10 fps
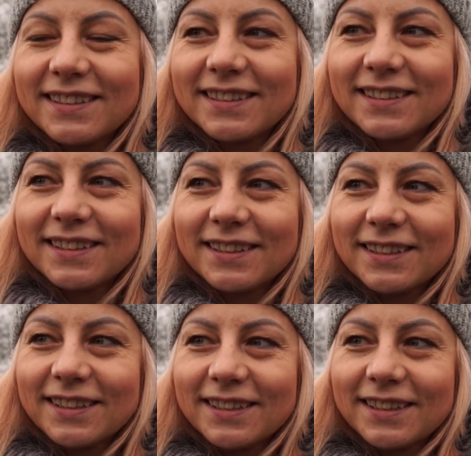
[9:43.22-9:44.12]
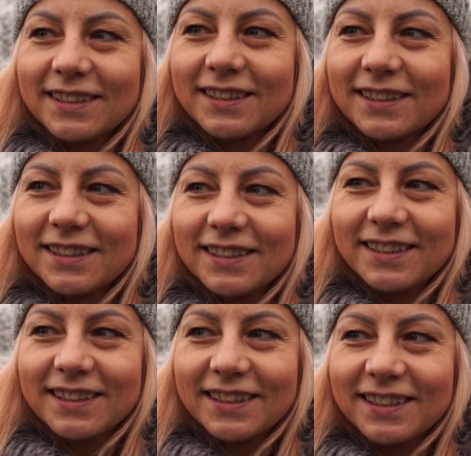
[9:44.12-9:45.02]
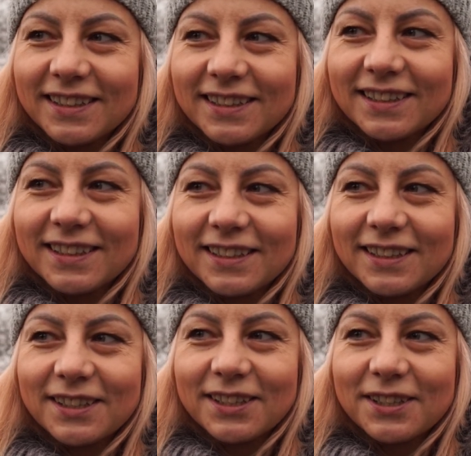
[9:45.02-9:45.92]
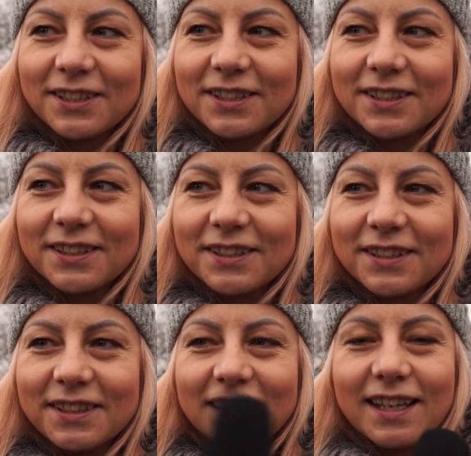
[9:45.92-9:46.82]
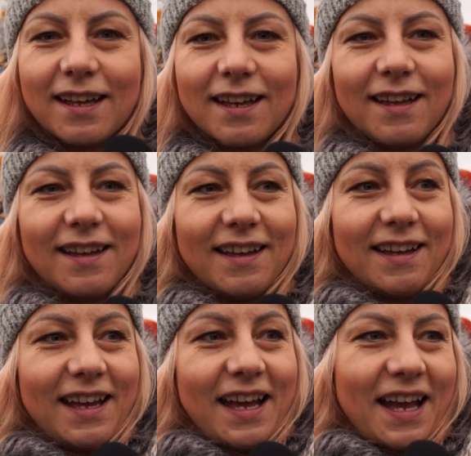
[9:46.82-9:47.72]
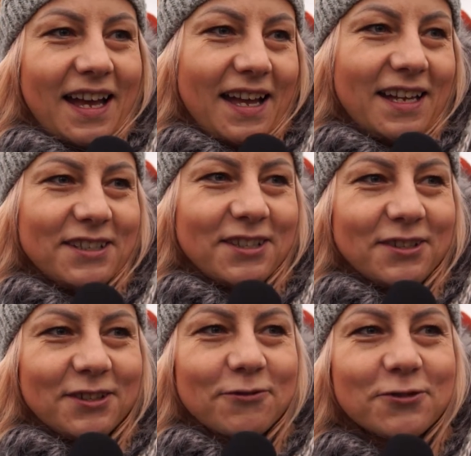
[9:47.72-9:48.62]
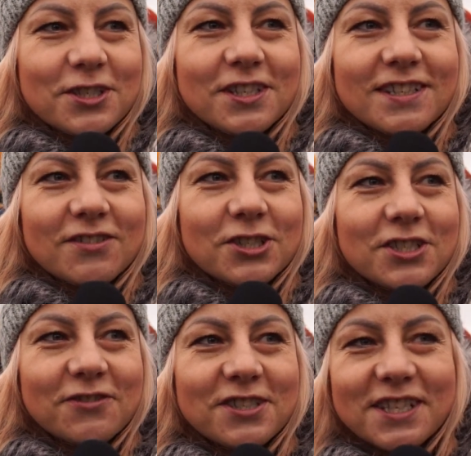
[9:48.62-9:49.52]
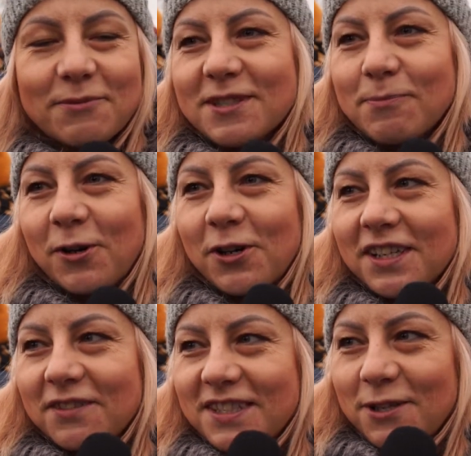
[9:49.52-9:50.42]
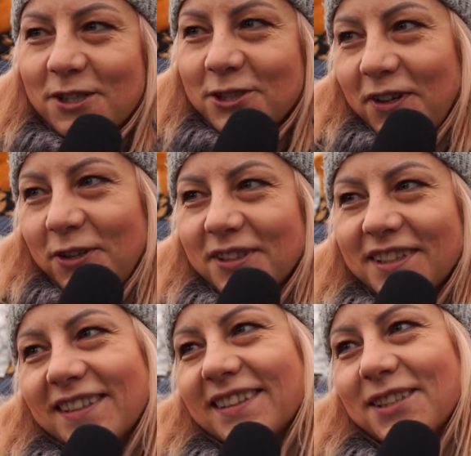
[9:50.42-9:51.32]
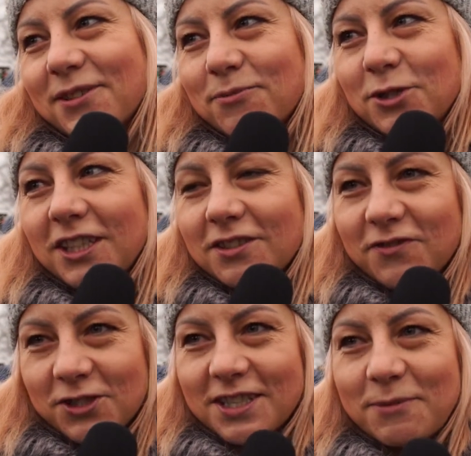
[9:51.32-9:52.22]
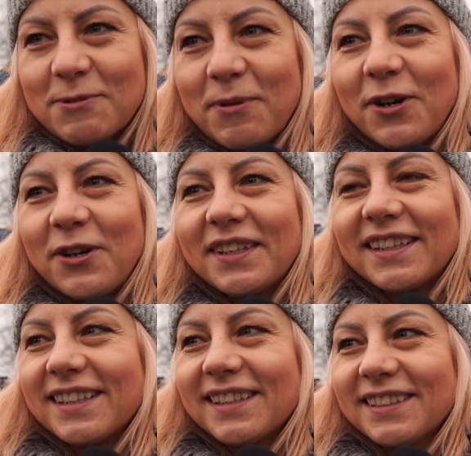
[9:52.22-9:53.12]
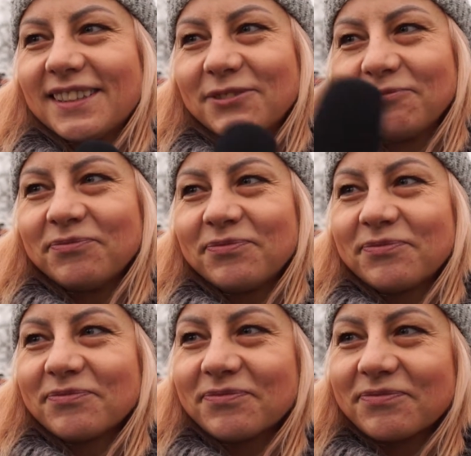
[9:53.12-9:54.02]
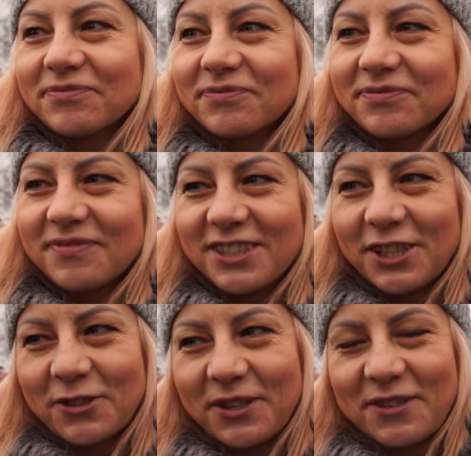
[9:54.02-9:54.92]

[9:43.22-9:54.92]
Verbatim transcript: Jakie życzenia by chciała Pani może przekazać za naszym pośrednictwem? A, życzę wszystkim spokojnych, wesołych świąt. Przede wszystkim spokojnych. Dziękujemy bardzo. Dziękuję